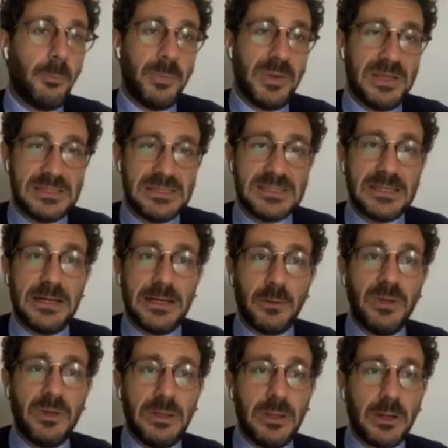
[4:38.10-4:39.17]

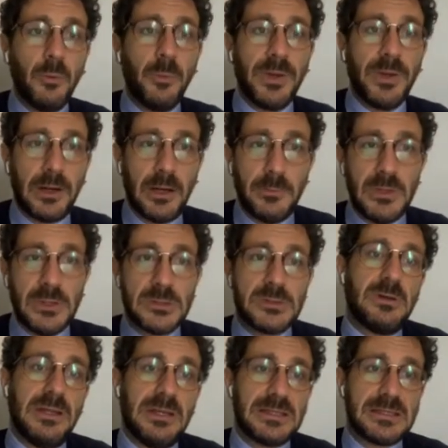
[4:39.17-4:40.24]
compensare, quindi recuperare le
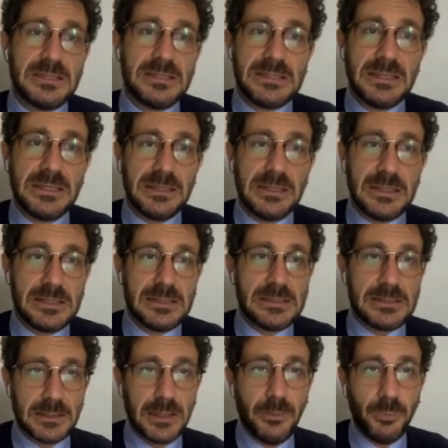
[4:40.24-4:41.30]
minusvalenze in
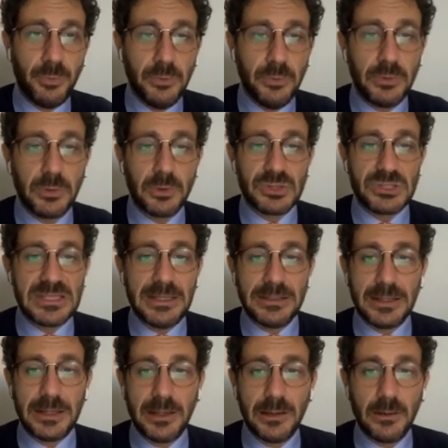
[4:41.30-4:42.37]
scadenza che appunto
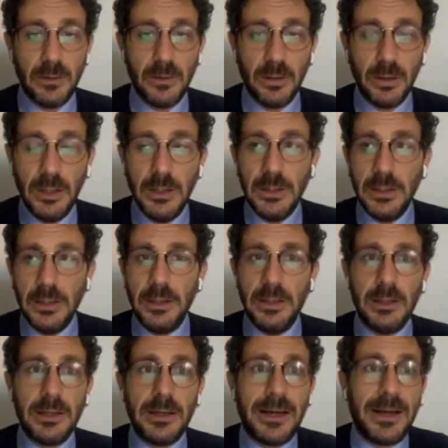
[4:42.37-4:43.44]
scadranno
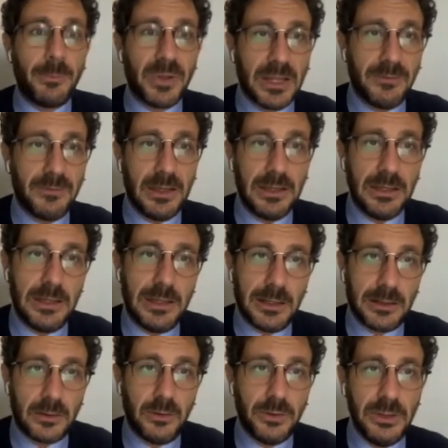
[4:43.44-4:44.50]
eh, a breve
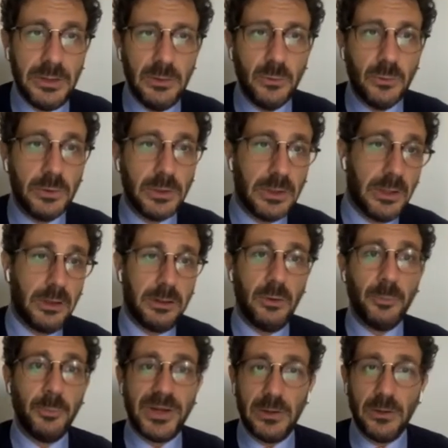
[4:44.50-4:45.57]
nell'arco di un,
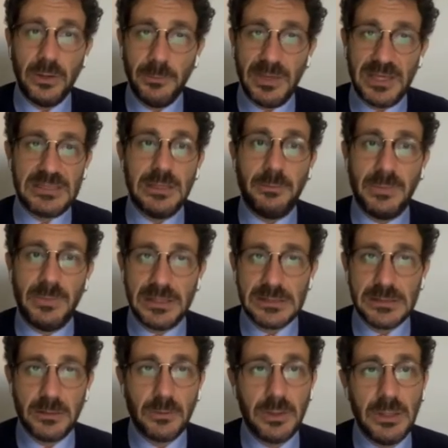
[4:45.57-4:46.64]
di un, paio di mesi al
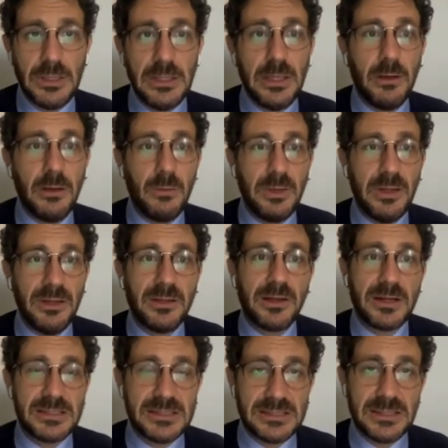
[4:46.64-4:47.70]
massimo. Quindi un
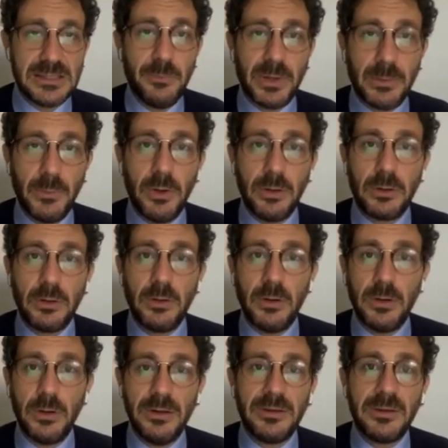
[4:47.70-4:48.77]
interesse sempre
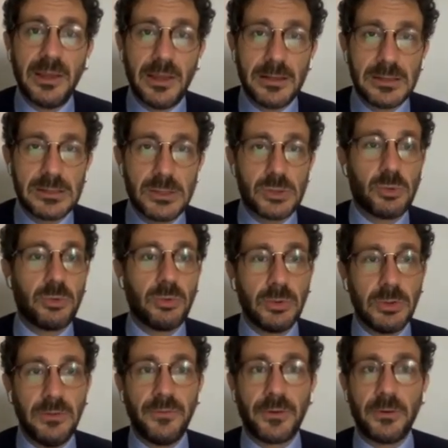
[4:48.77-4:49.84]
molto intenso su
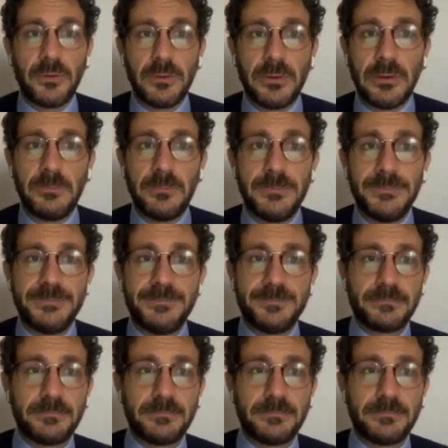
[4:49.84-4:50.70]
tutti i fronti.